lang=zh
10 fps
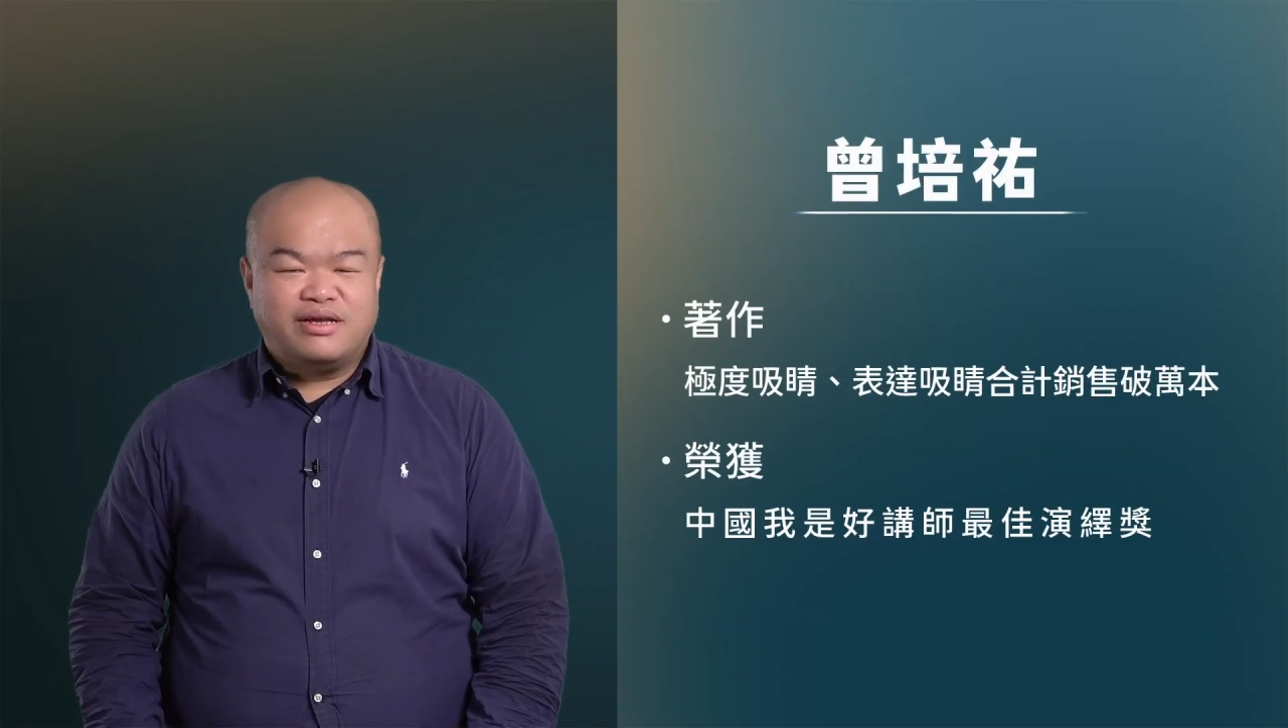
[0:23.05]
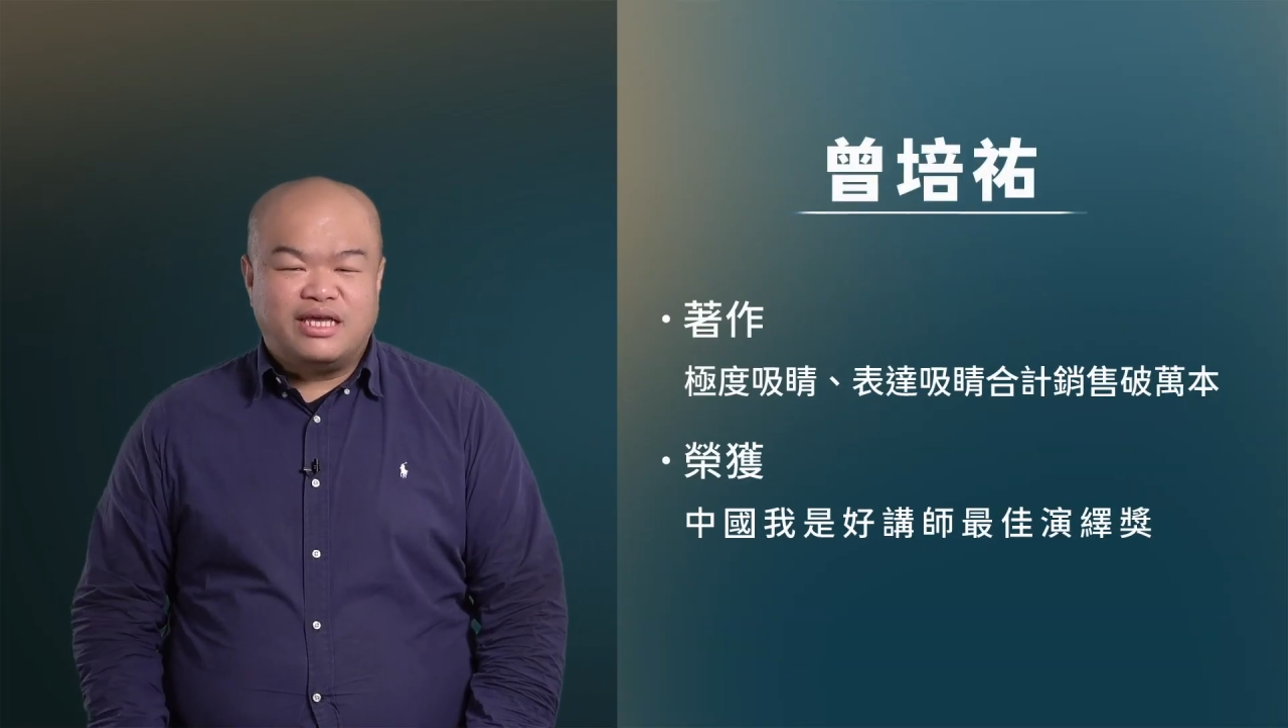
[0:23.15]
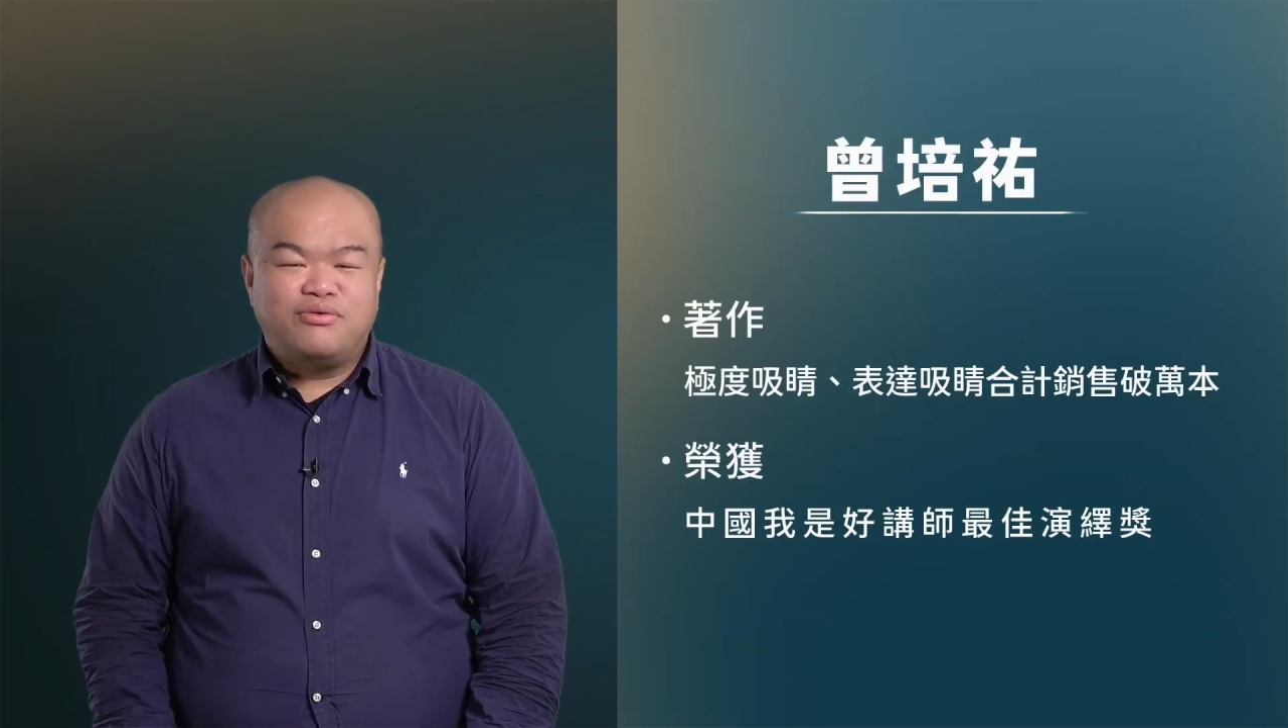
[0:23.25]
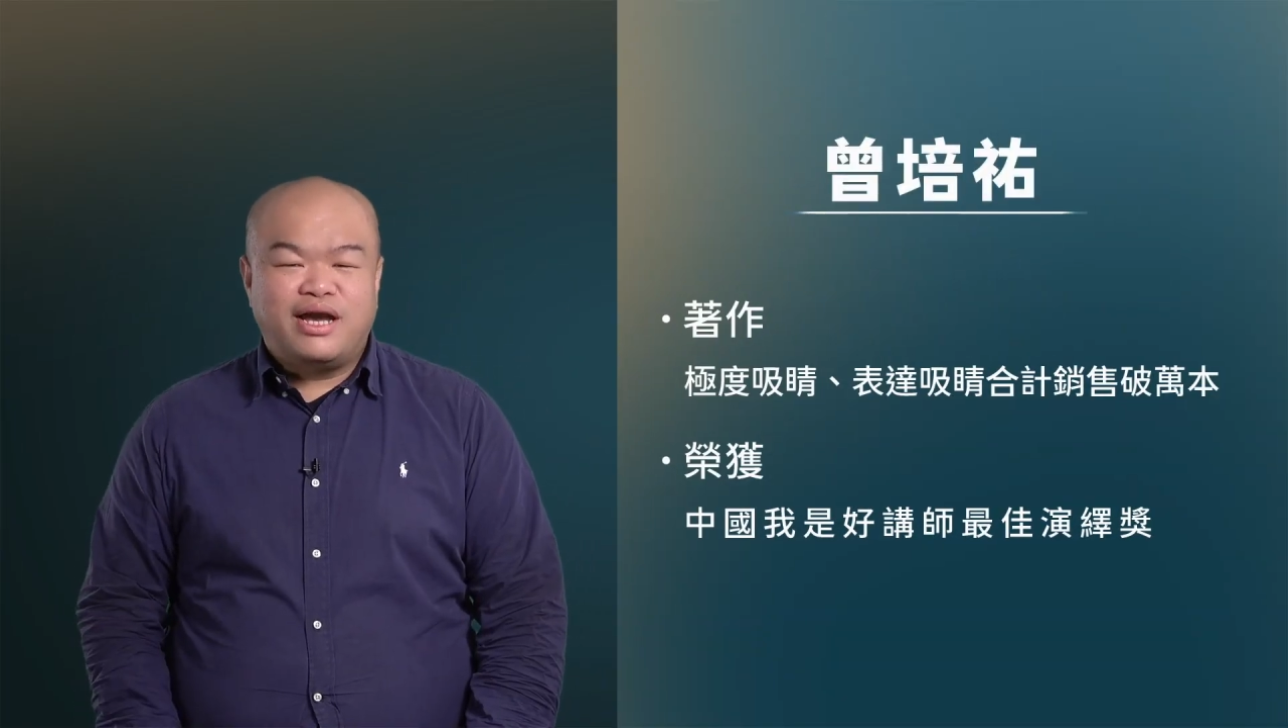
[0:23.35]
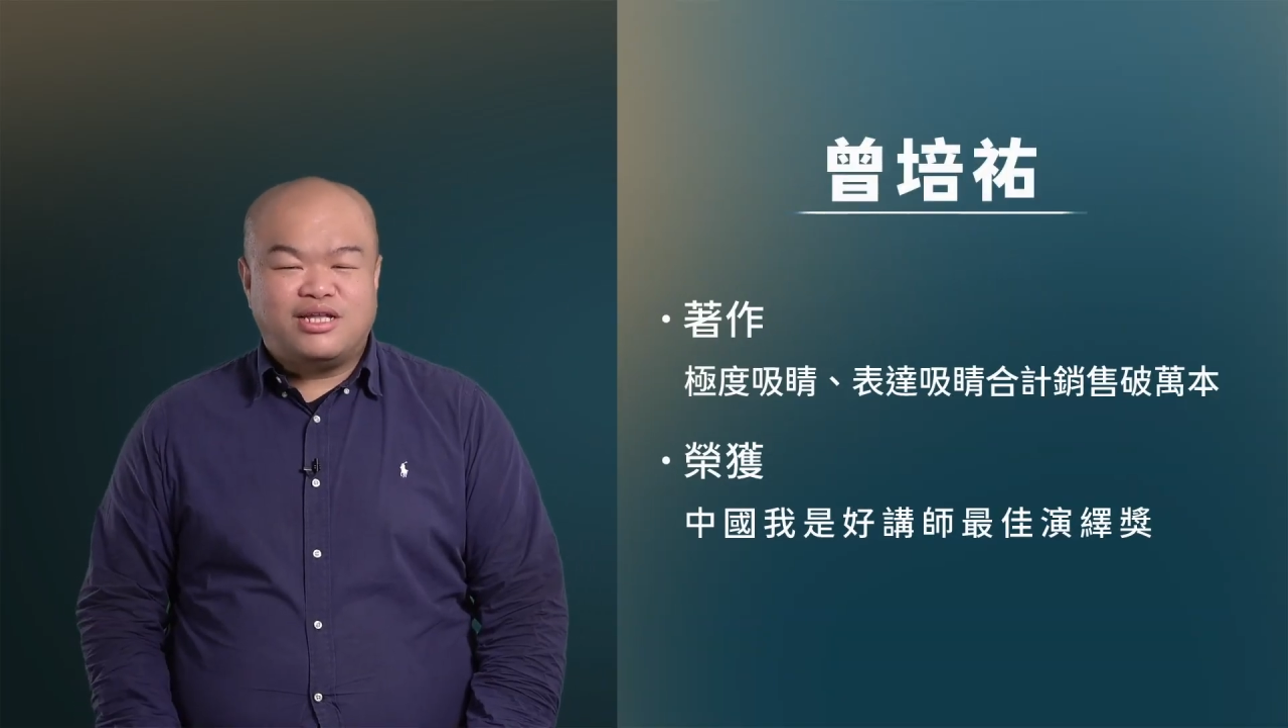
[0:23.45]

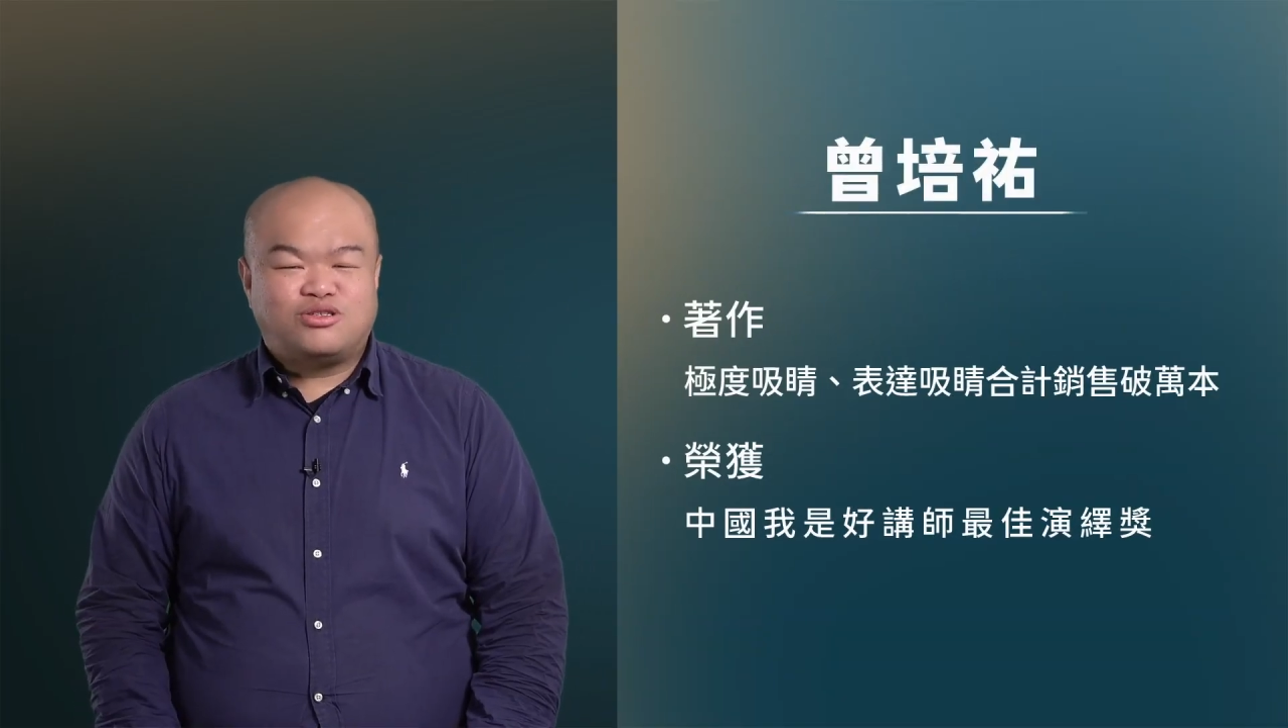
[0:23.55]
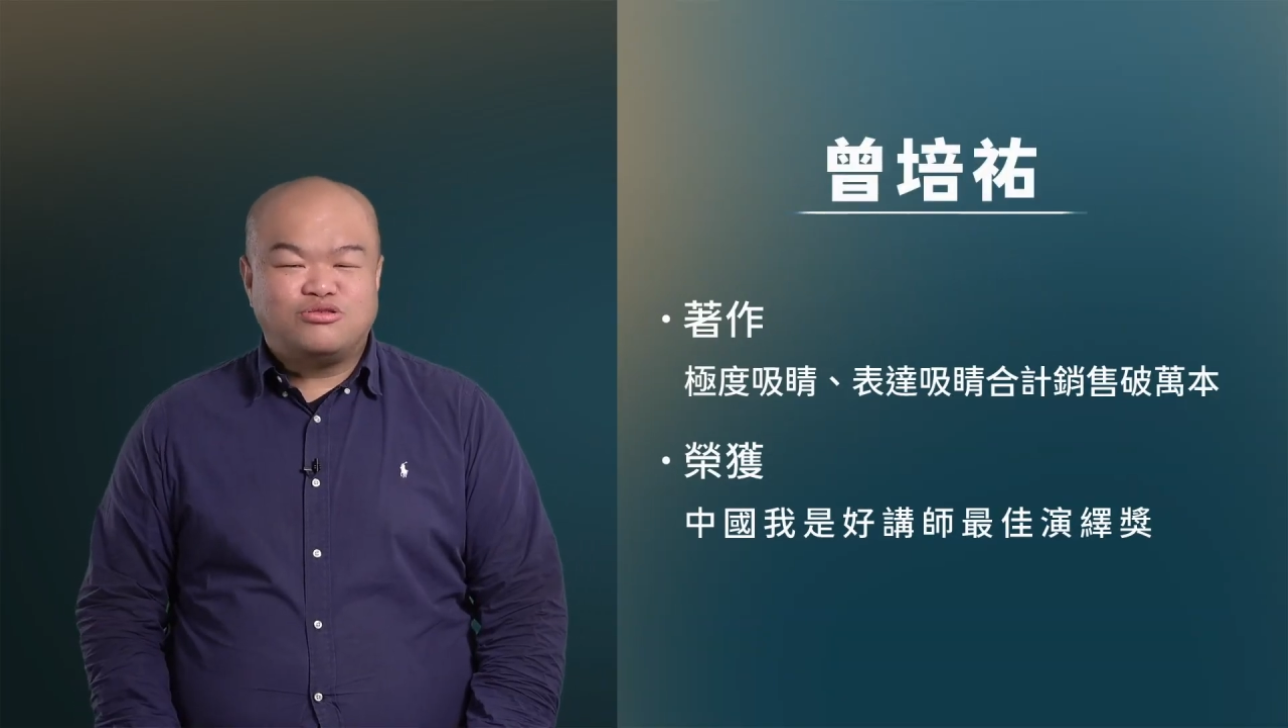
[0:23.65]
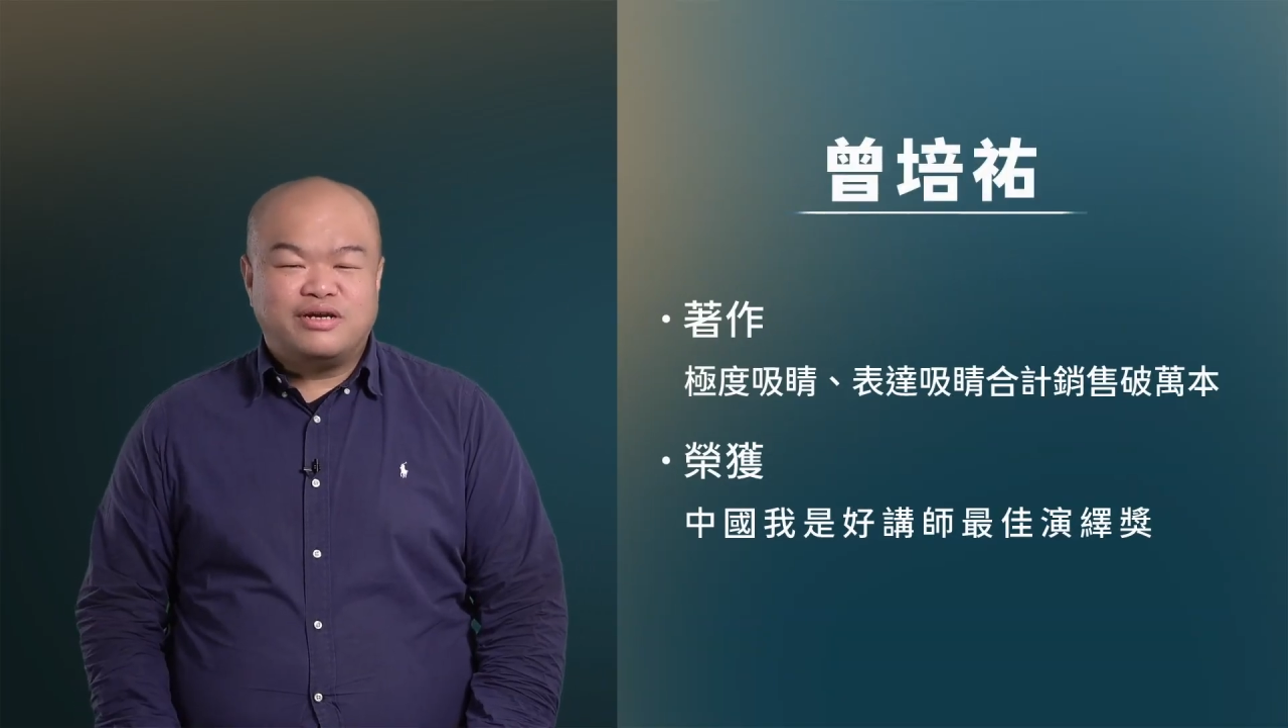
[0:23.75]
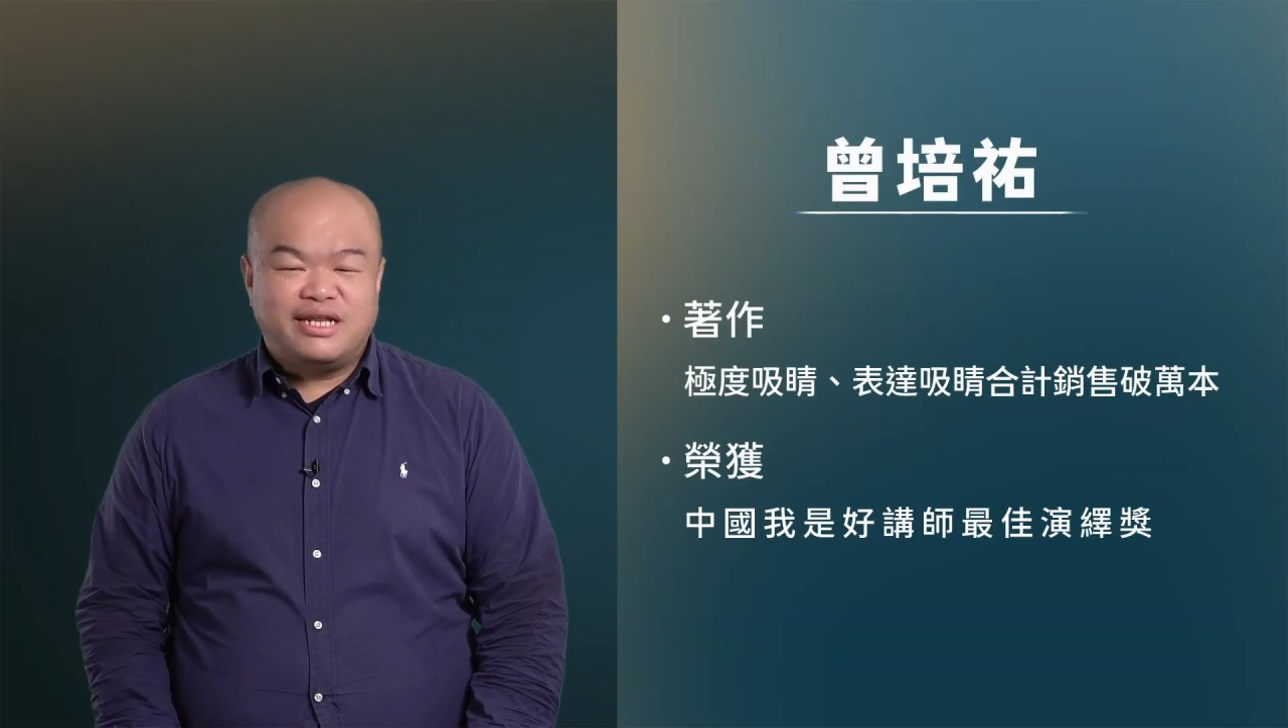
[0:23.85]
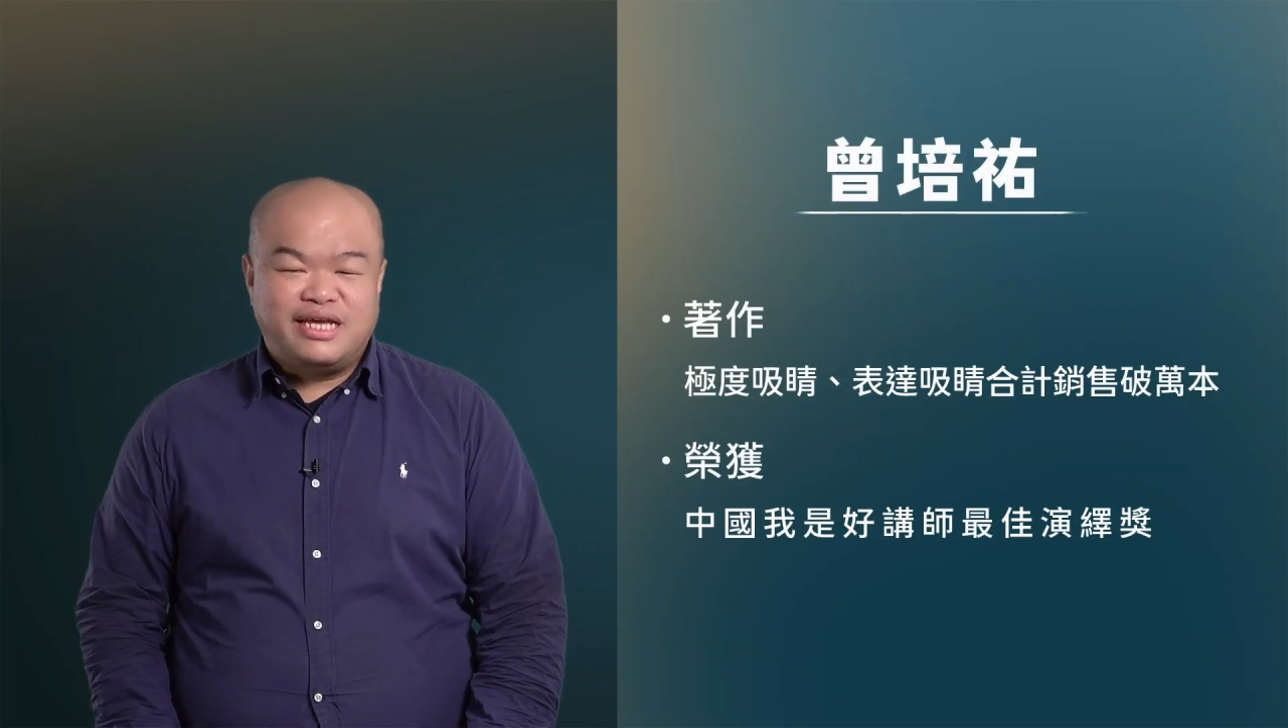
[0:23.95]
一位注意